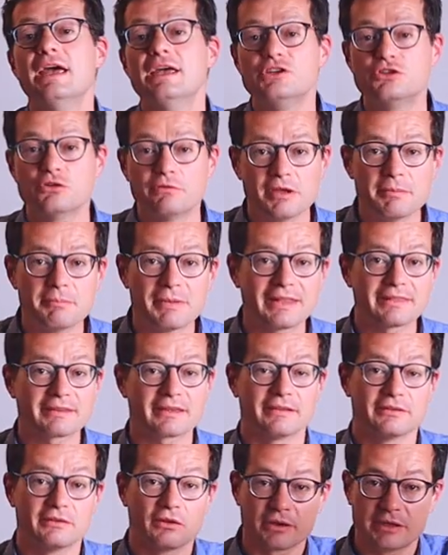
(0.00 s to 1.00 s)
Je vais
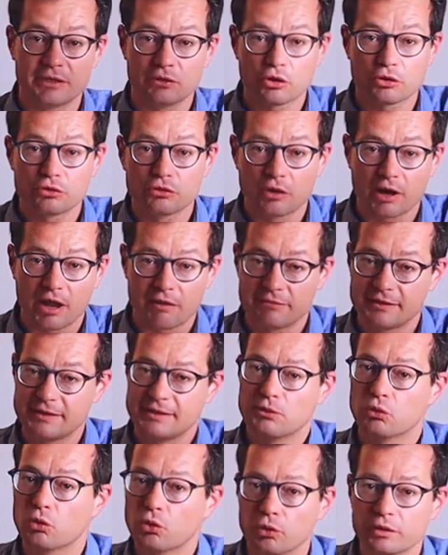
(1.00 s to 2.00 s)
mettre dans les notes de la
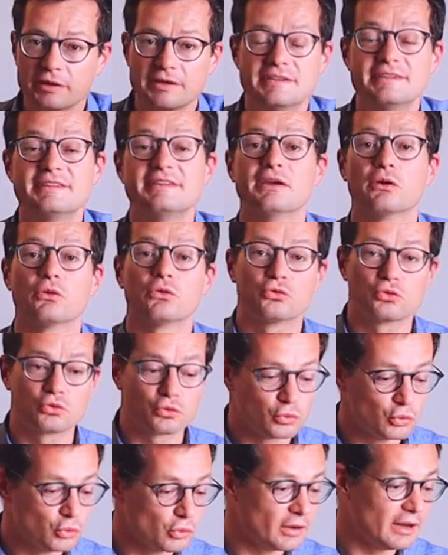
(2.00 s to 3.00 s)
vidéo, ici en
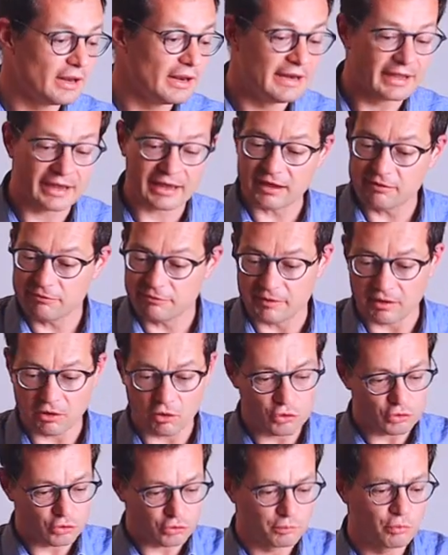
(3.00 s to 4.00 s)
dessous, les
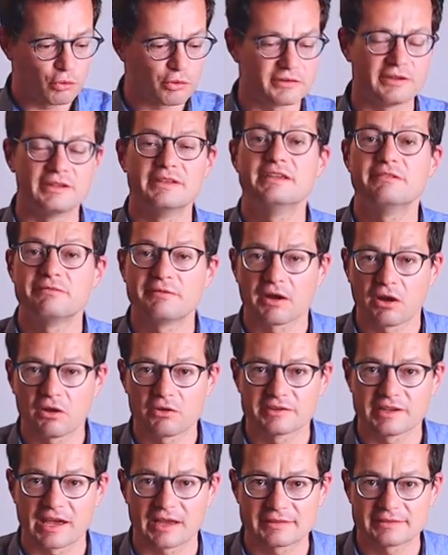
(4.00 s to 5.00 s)
références pour ces
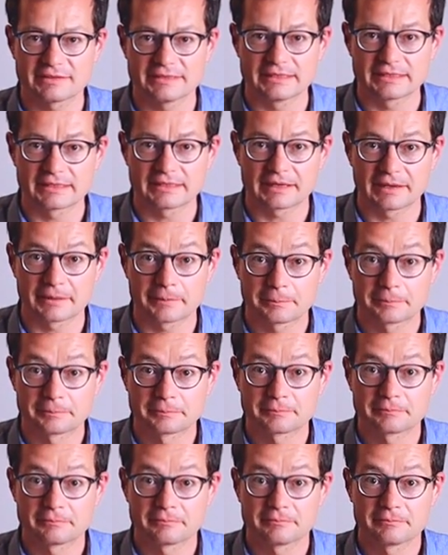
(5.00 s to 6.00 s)
différents articles.
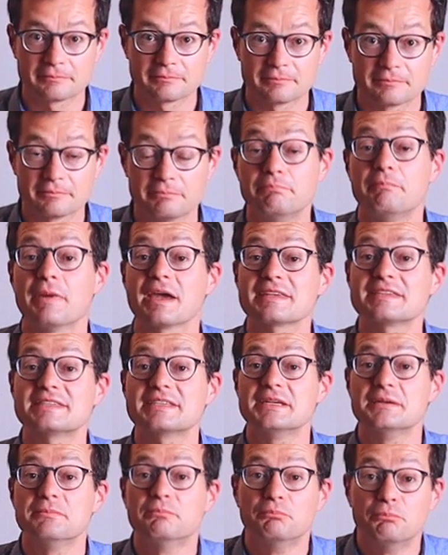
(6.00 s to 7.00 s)

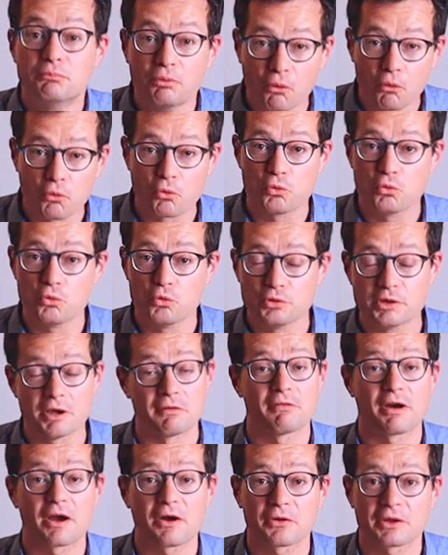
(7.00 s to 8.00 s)
Merci beaucoup
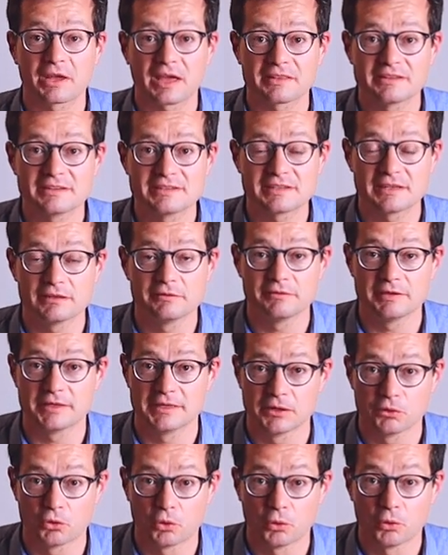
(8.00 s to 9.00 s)
d'avoir regardé cette
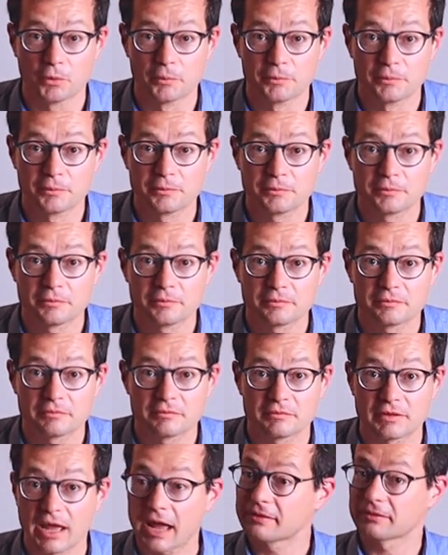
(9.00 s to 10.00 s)
vidéo.
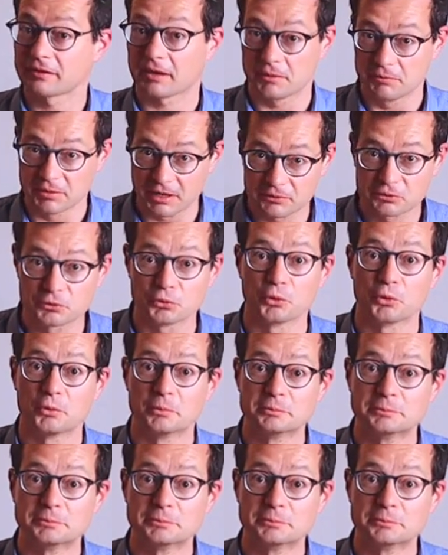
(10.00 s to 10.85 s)
À très bientôt.